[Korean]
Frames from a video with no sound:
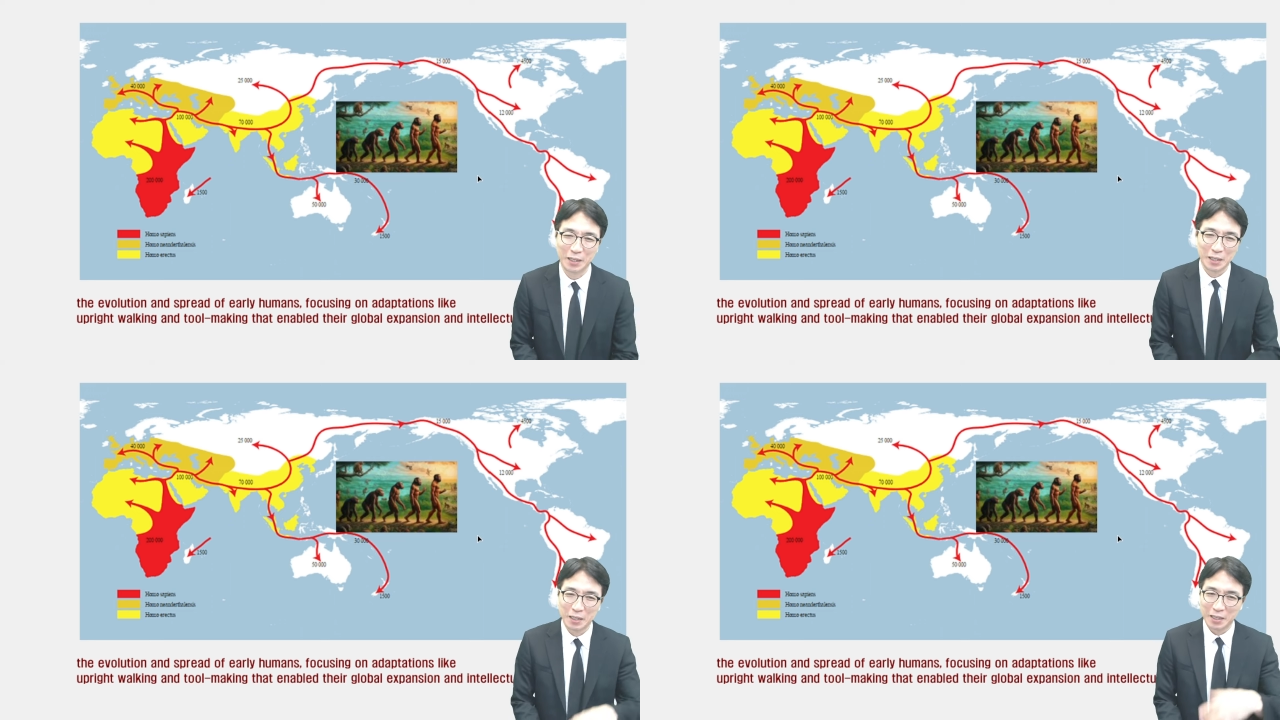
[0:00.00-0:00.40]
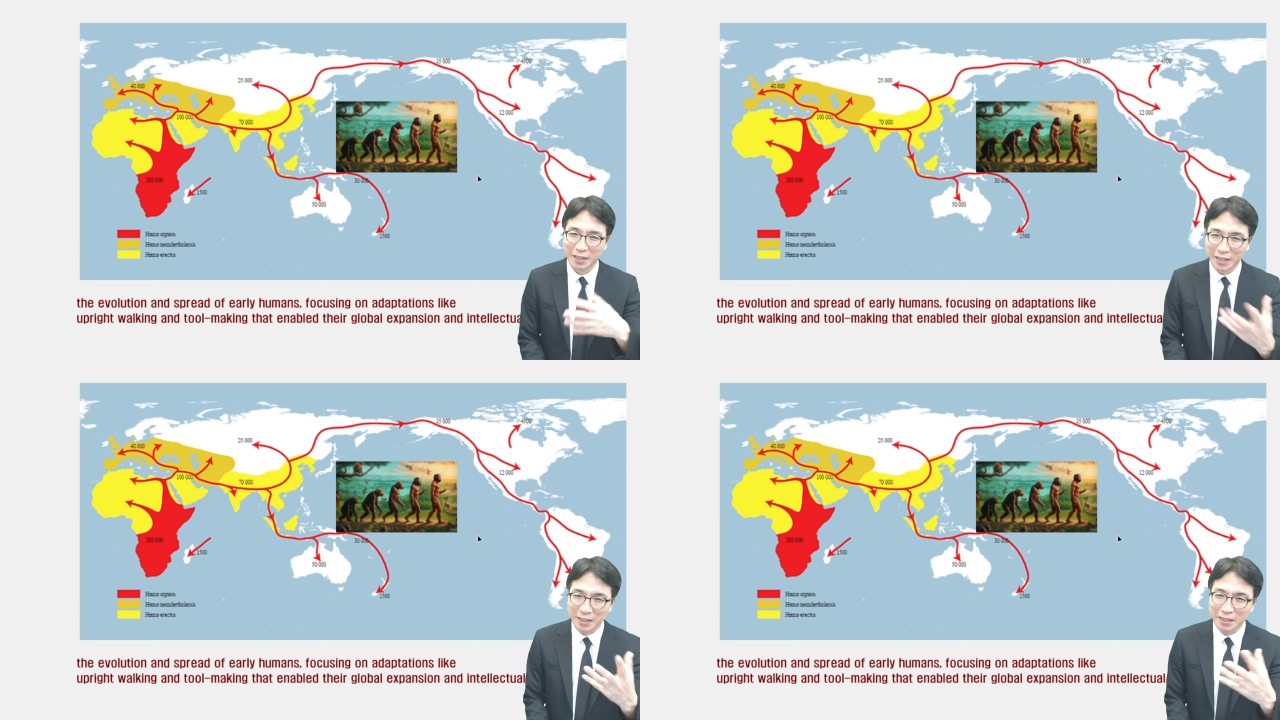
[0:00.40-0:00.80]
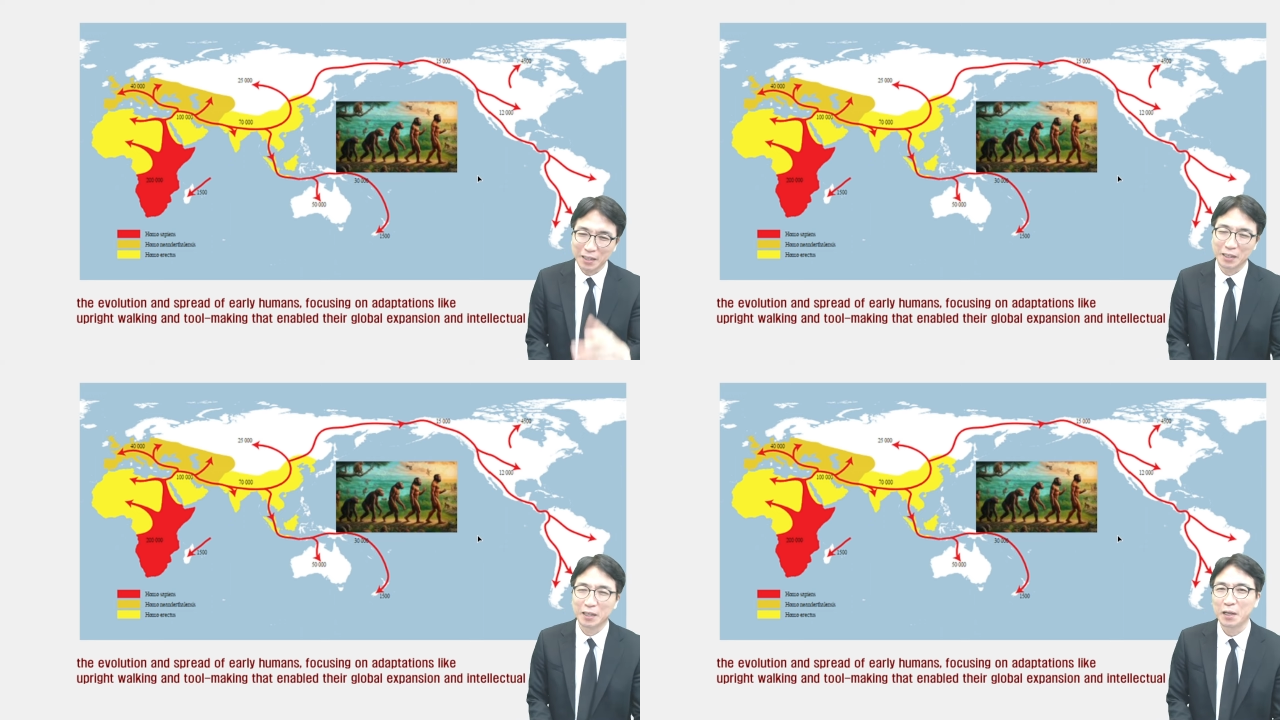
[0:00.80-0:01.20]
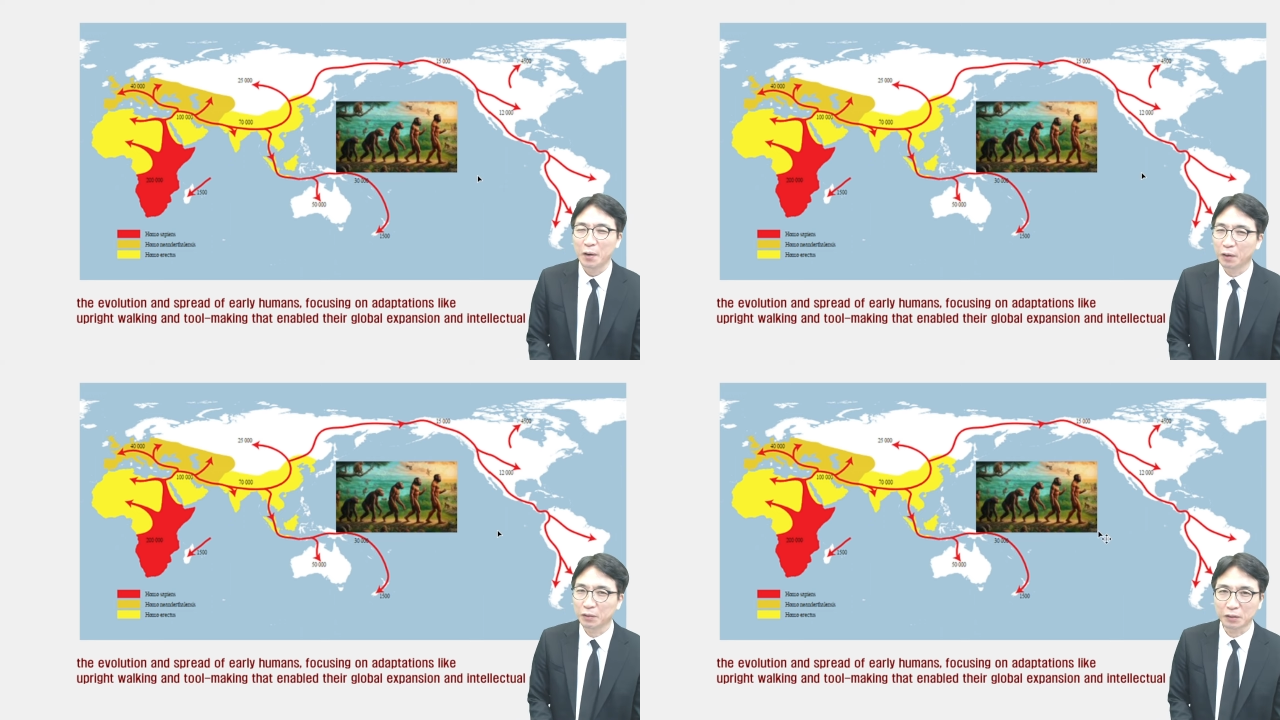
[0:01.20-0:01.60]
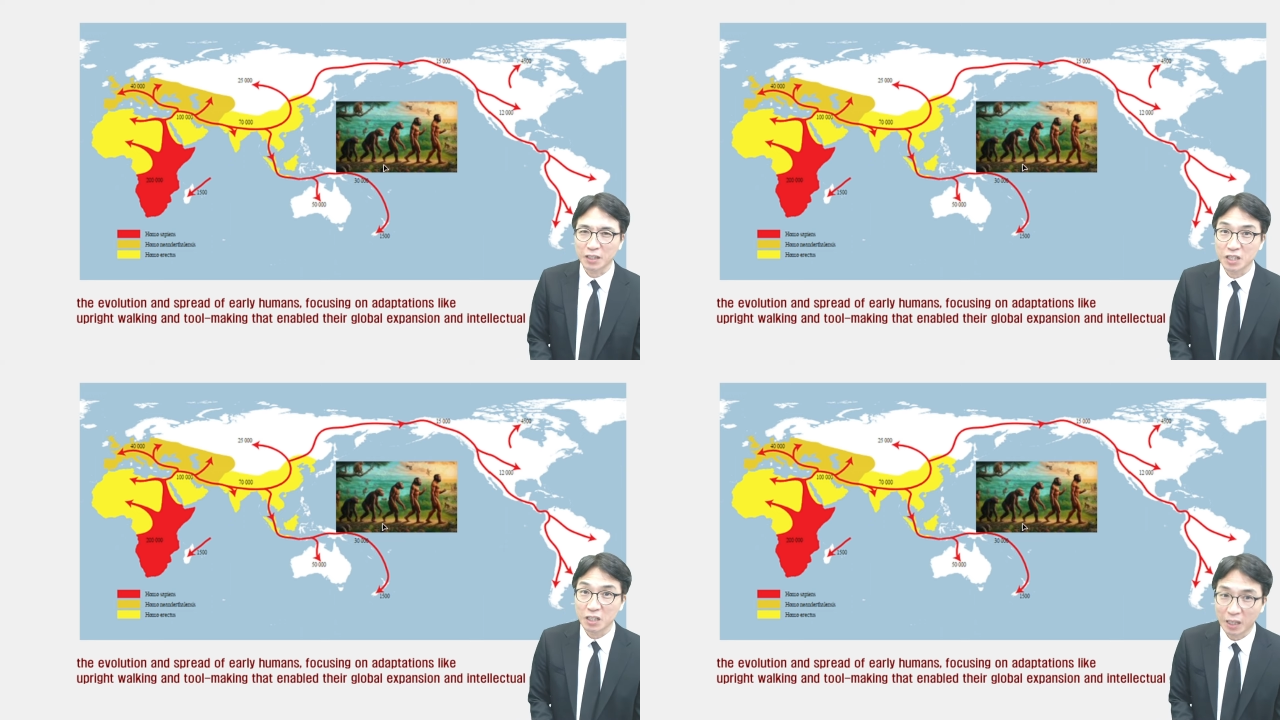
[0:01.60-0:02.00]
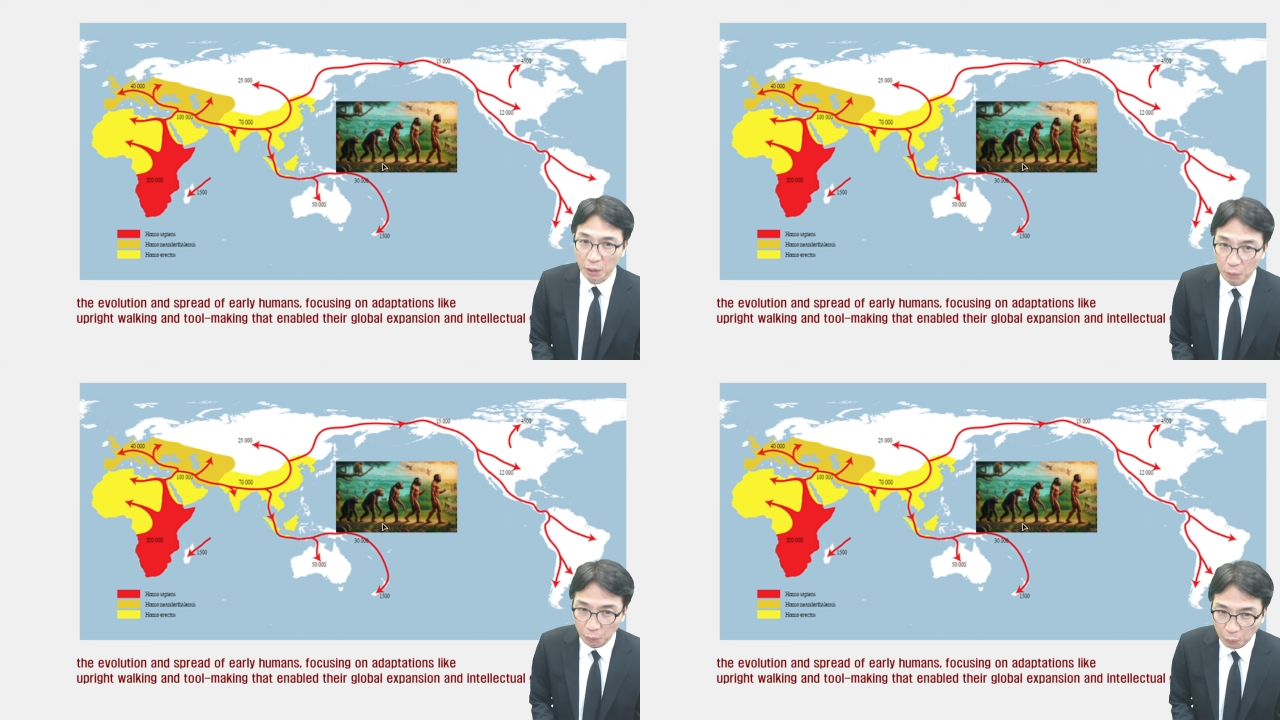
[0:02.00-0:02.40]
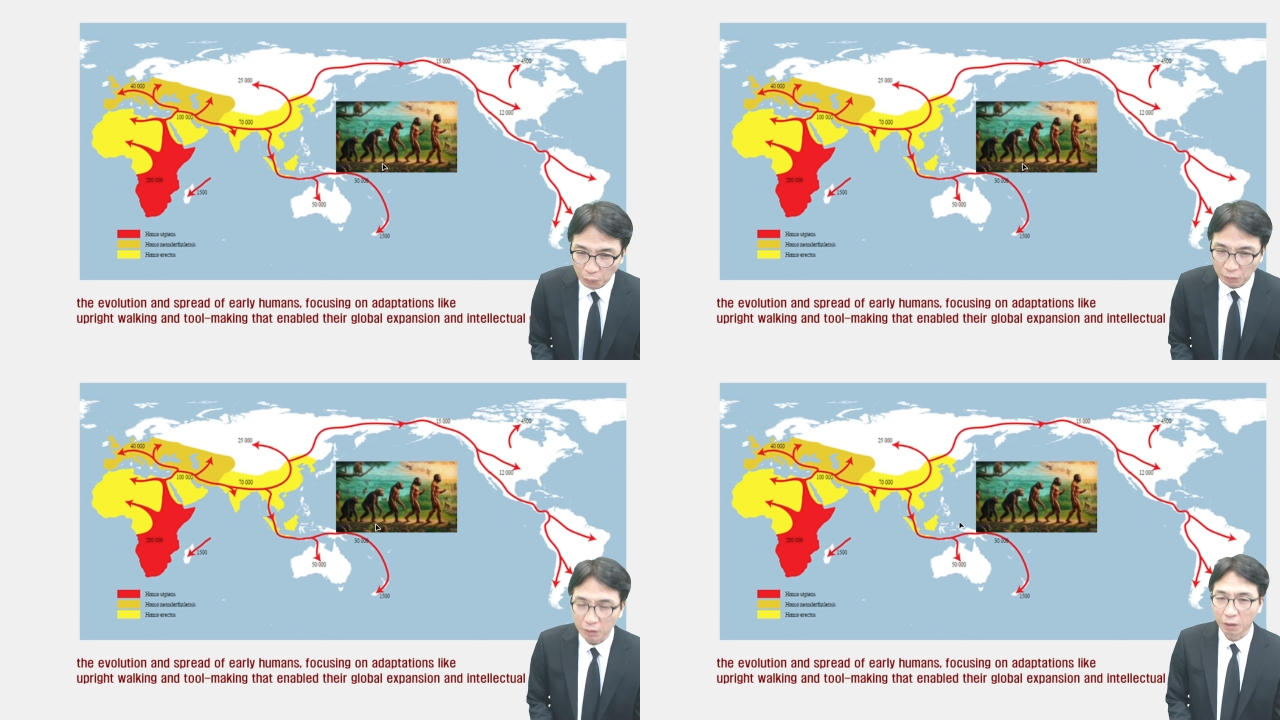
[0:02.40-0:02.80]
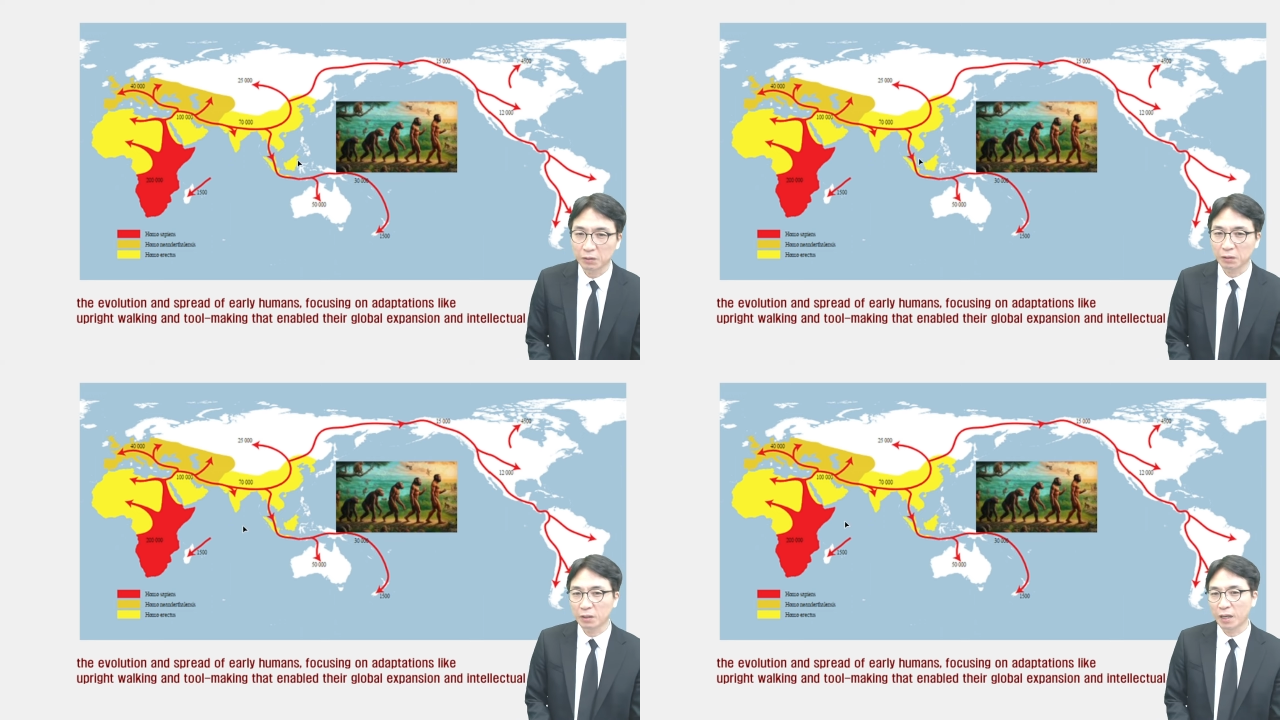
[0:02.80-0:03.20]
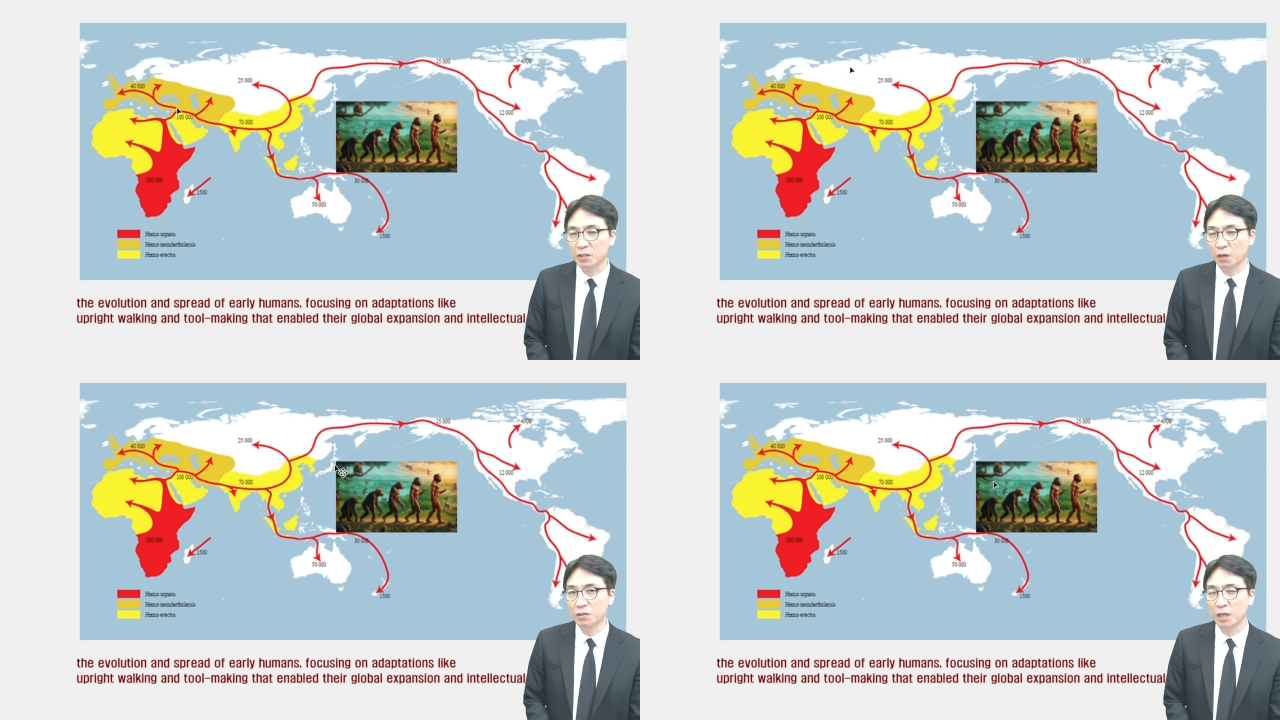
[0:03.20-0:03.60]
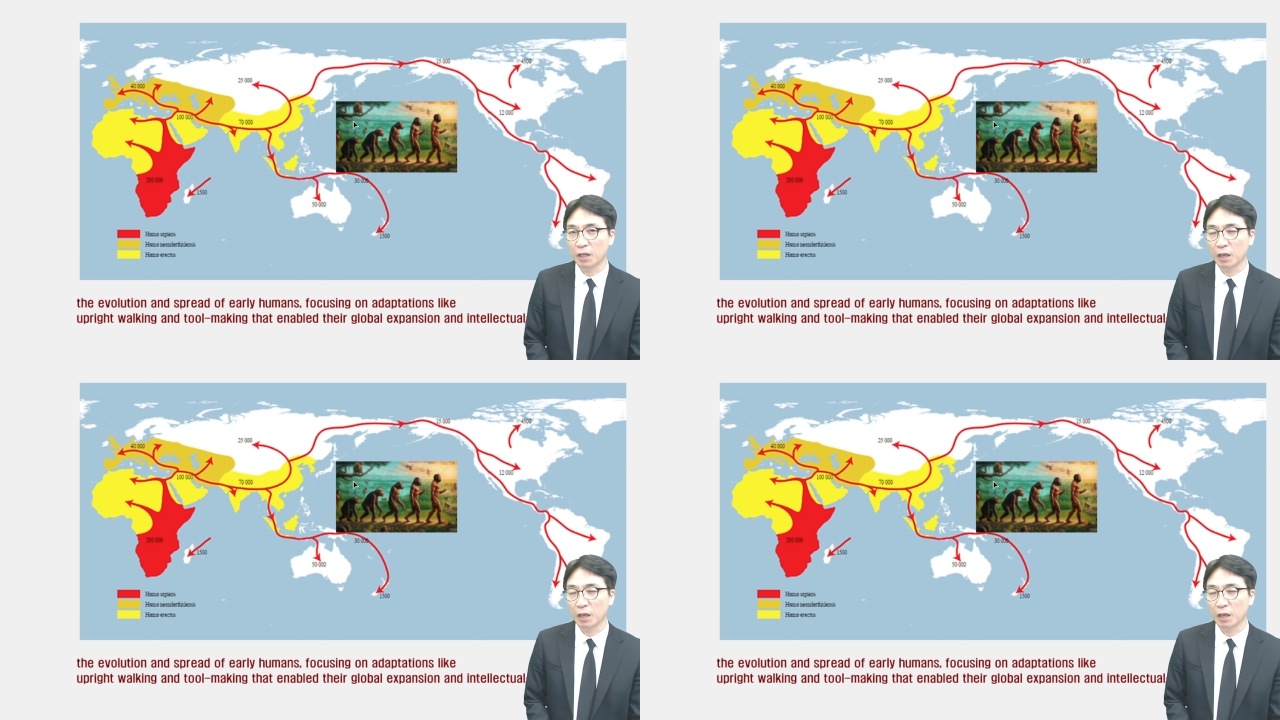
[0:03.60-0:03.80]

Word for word: 아, 얘네들이 어떻게 진화되었고 어떻게 전